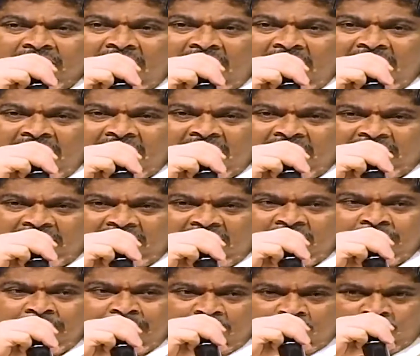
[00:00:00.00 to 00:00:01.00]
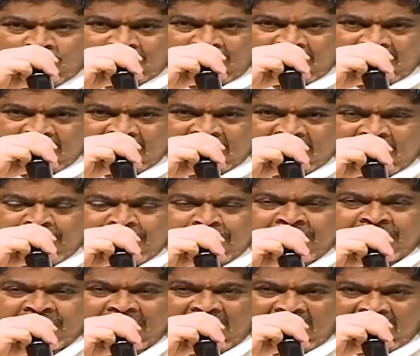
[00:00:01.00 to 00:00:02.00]
కార్యకర్తలకు మనోధైర్యం
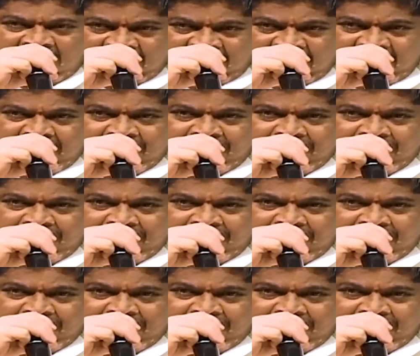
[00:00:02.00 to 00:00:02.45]
కల్పించాలని